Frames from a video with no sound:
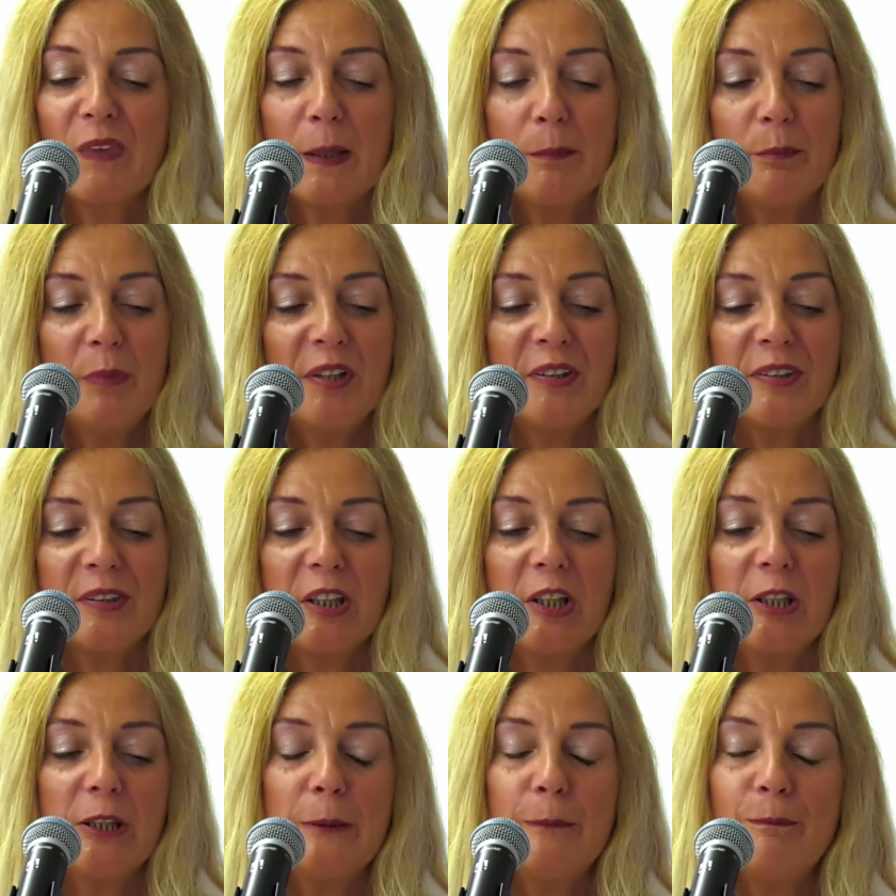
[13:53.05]
Bez
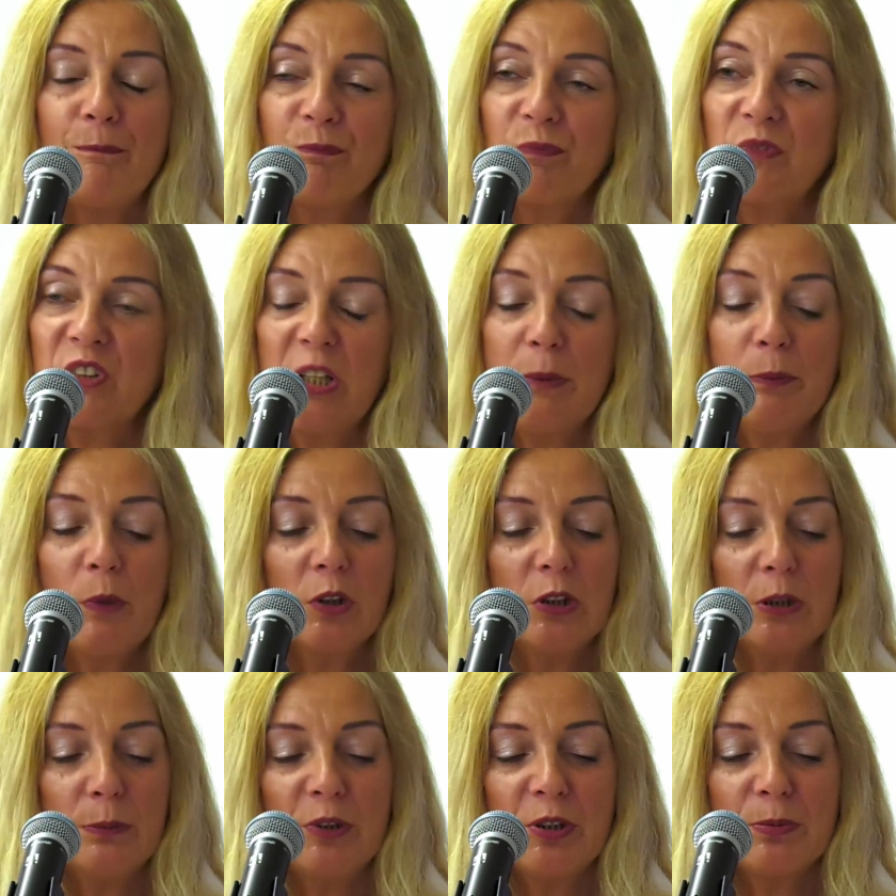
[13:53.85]
niej nie
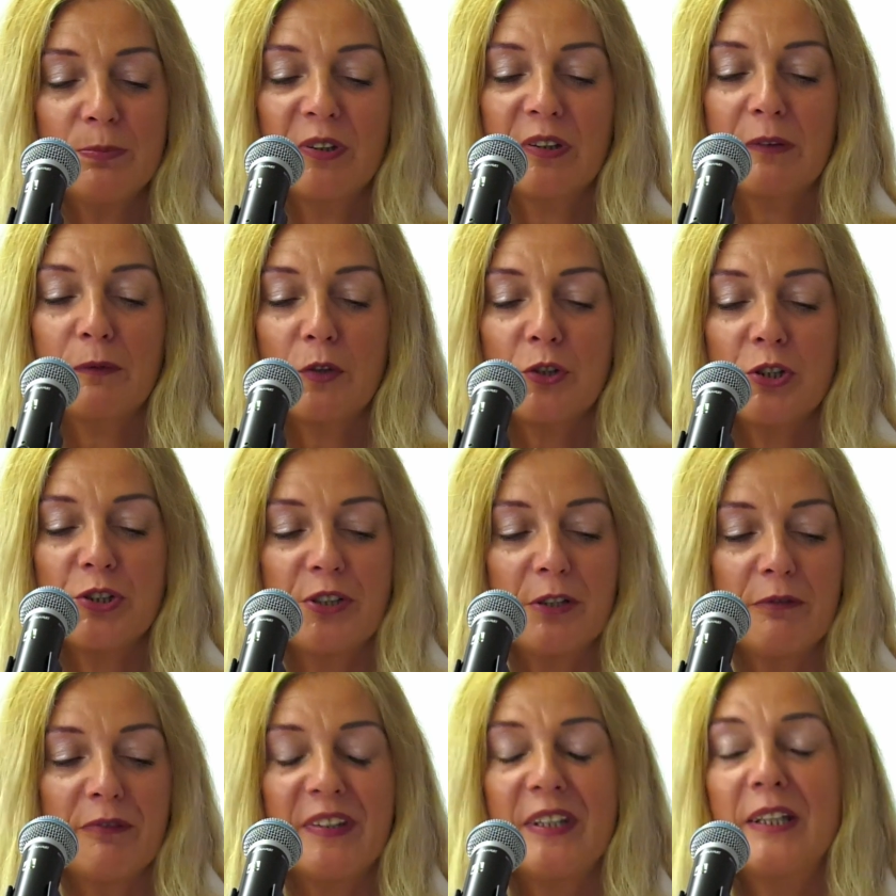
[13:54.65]
moglibyśmy
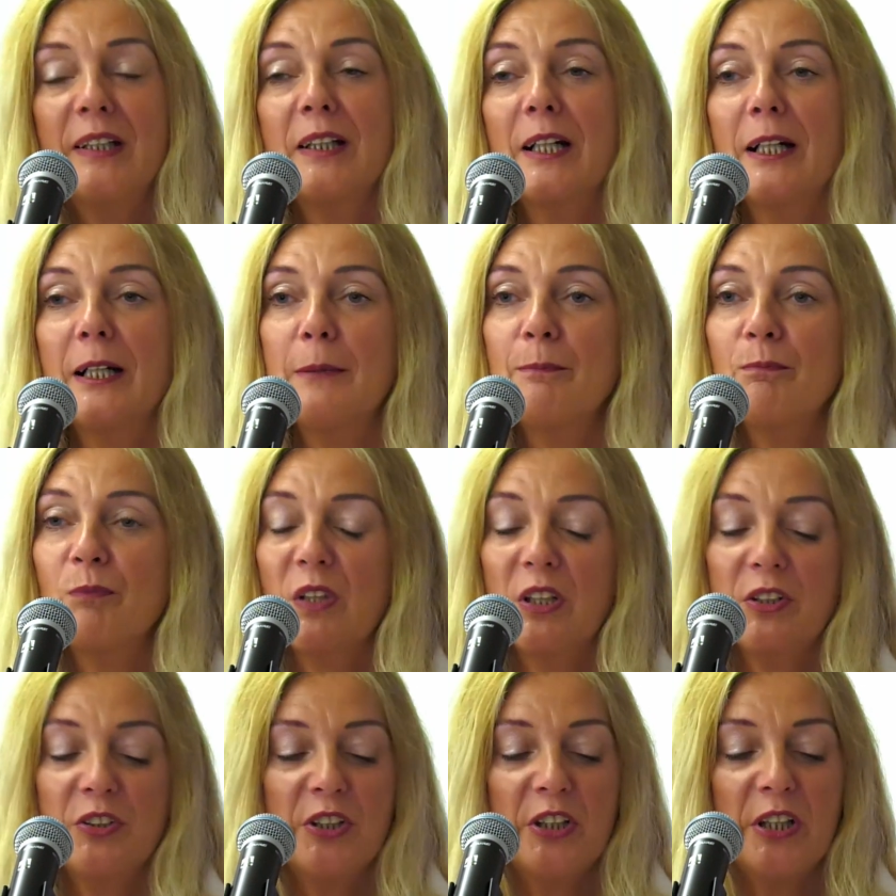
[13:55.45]
stworzyć języka,
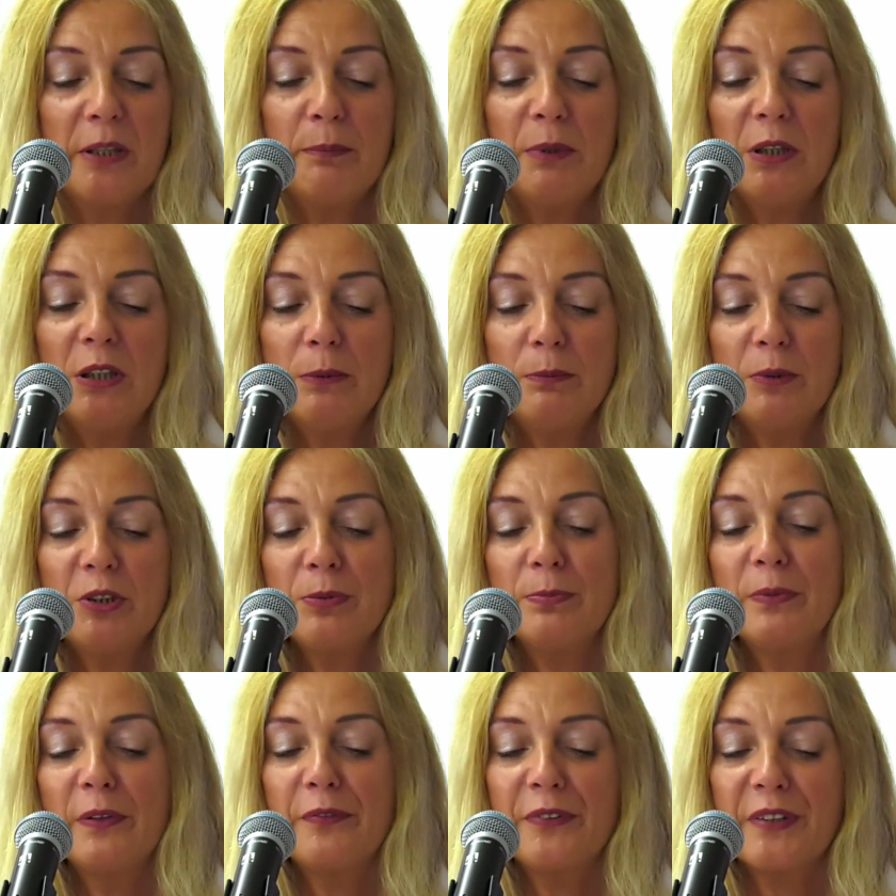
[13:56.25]
nie
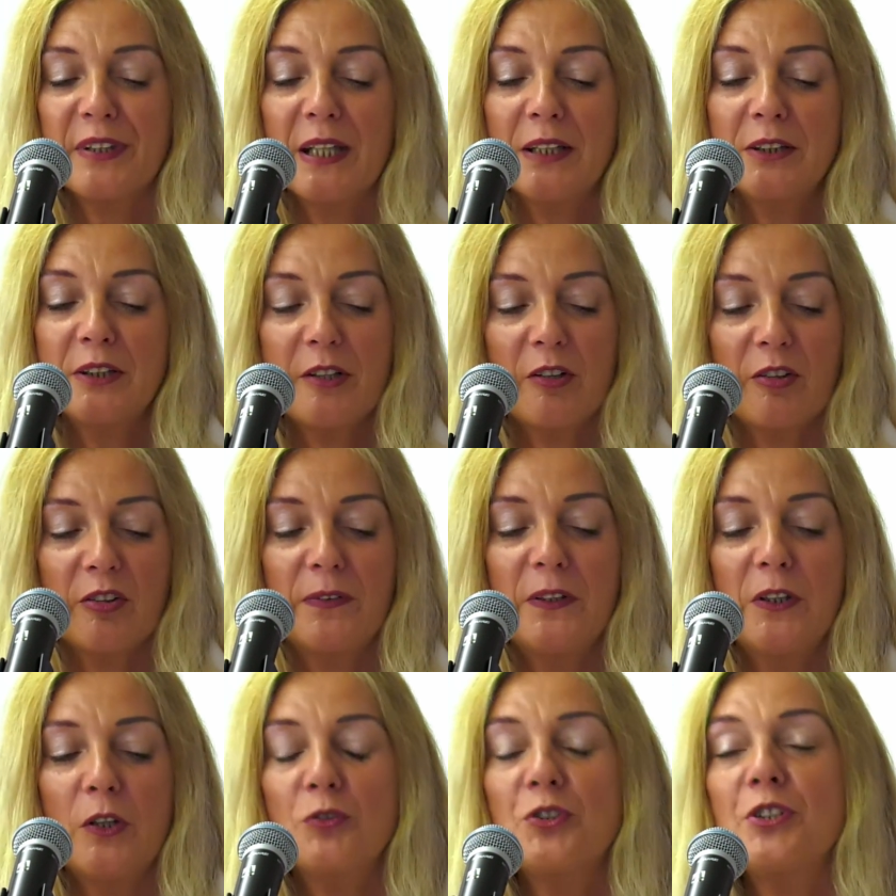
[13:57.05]
bylibyśmy w stanie
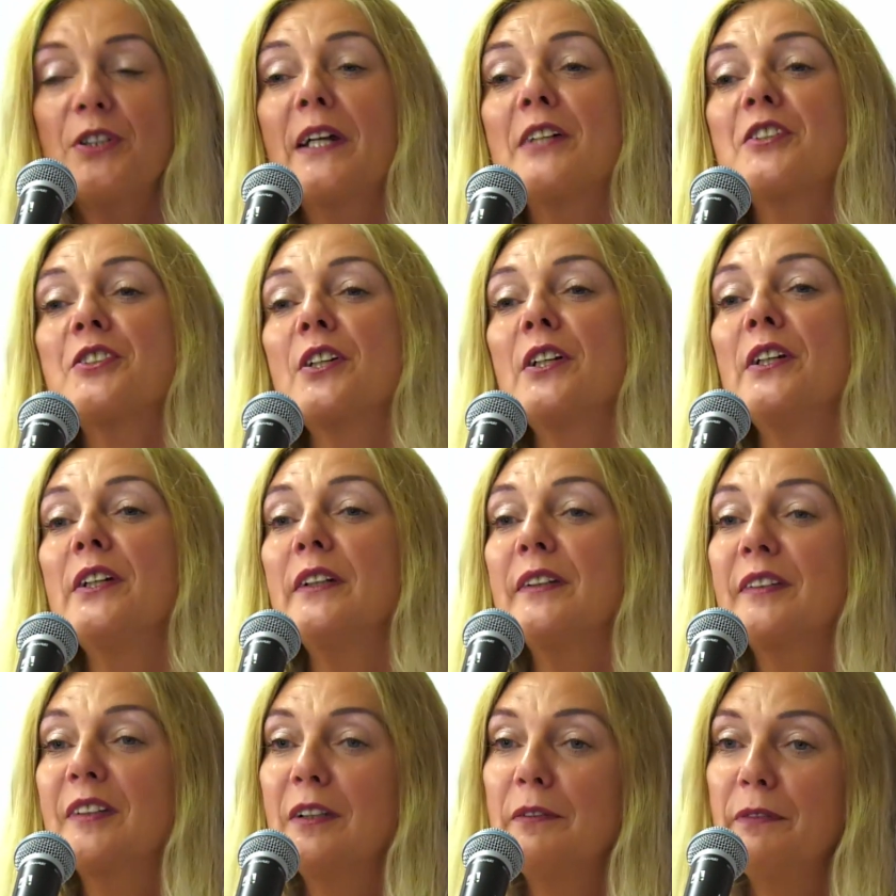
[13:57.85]
rozwinąć
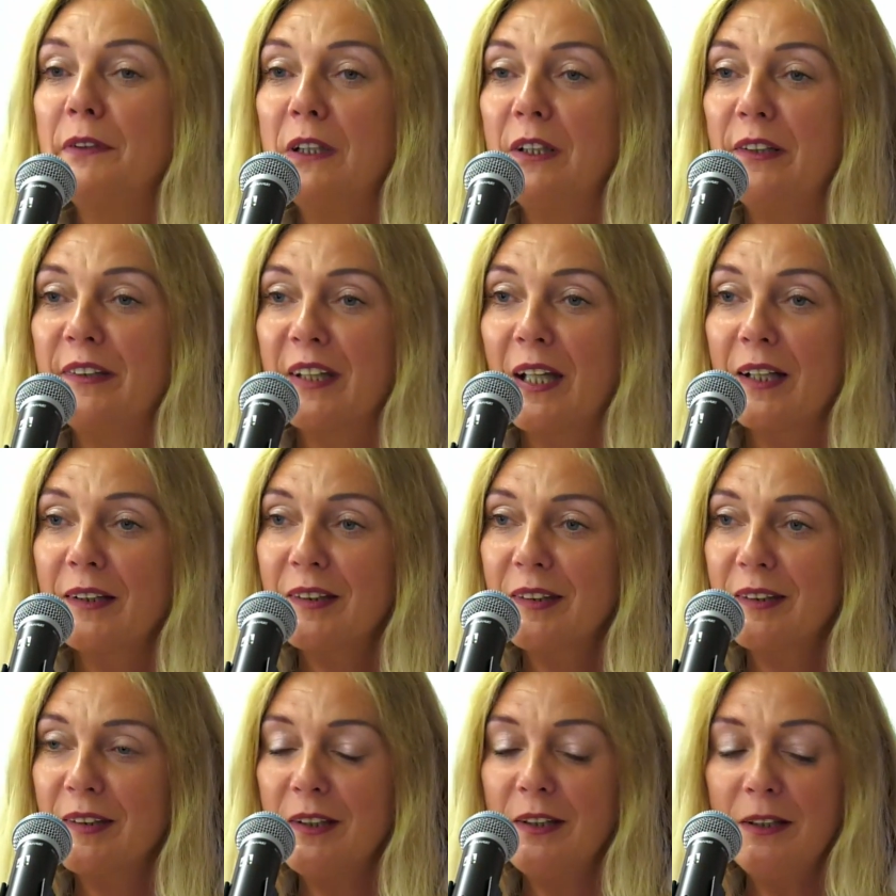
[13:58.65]
naszej
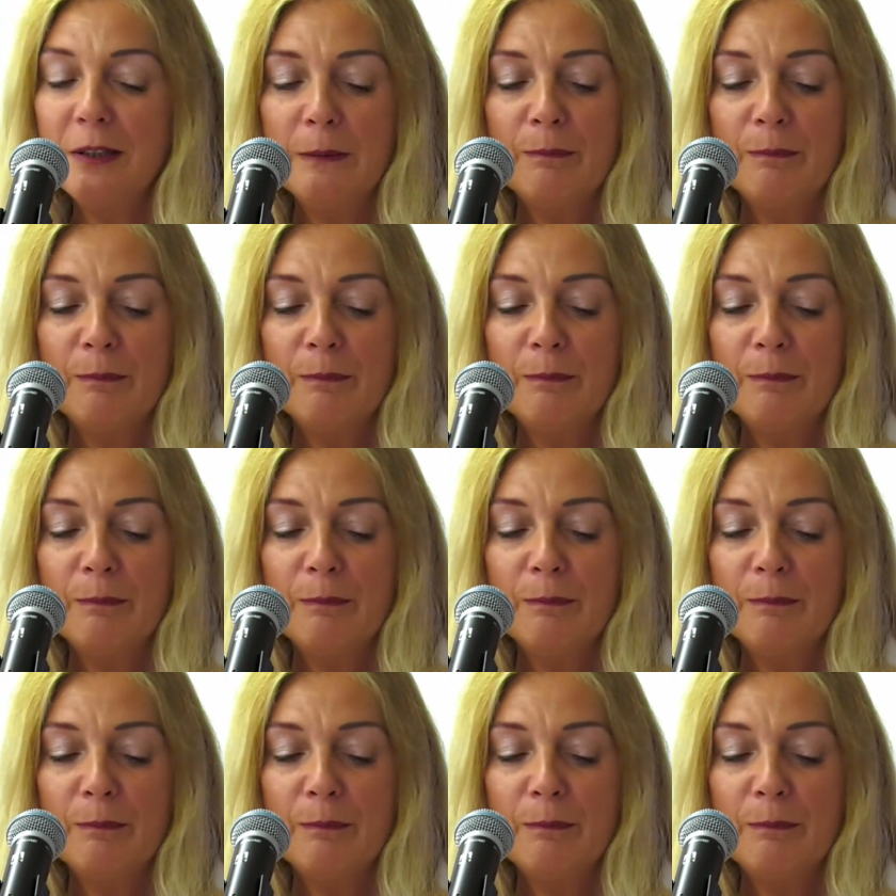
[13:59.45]
cywilizacji